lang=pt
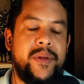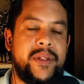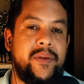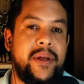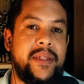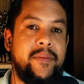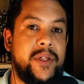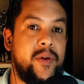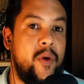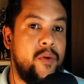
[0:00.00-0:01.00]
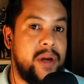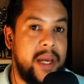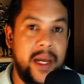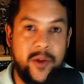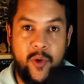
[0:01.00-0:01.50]
como estando acima de
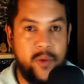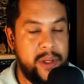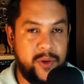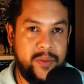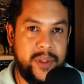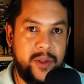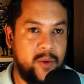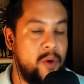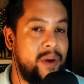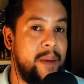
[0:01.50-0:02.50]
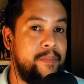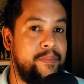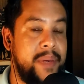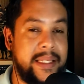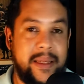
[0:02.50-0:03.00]
qualquer documento humano,
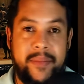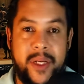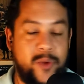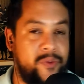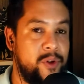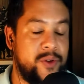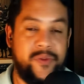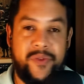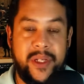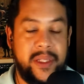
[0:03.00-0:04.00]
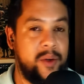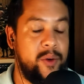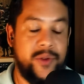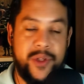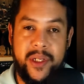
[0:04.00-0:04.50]
qualquer pensamento, filosofia,
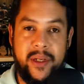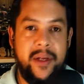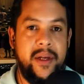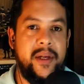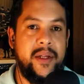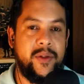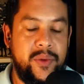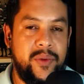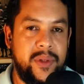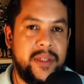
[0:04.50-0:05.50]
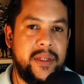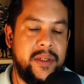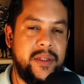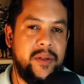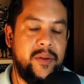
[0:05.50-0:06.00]
teologia, tudo nesse
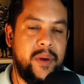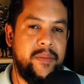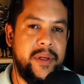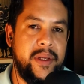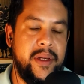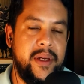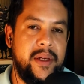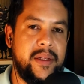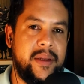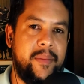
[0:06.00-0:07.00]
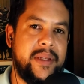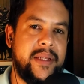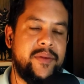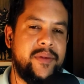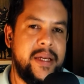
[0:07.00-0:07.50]
sentido para mim está
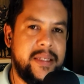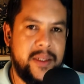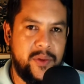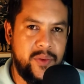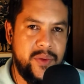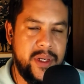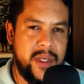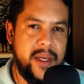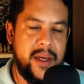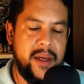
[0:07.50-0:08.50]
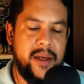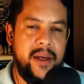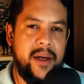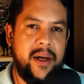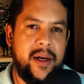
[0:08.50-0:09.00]
baseado na escritura, que
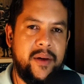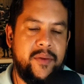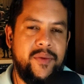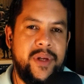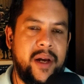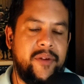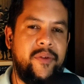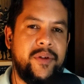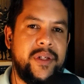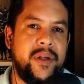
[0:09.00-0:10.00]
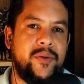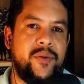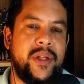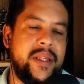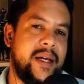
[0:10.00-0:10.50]
é a única fonte de
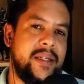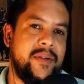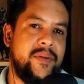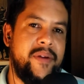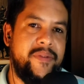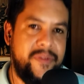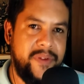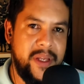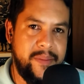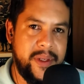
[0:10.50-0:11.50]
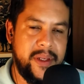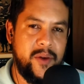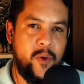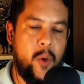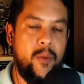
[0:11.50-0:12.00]
autoridade, não é firme
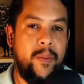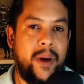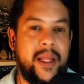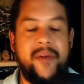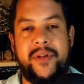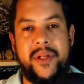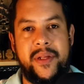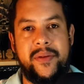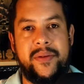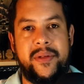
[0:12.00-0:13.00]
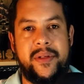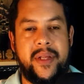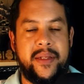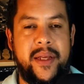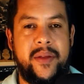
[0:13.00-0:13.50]
como palavra de Deus,
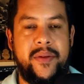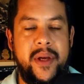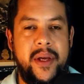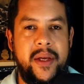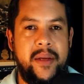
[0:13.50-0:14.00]
tá certo?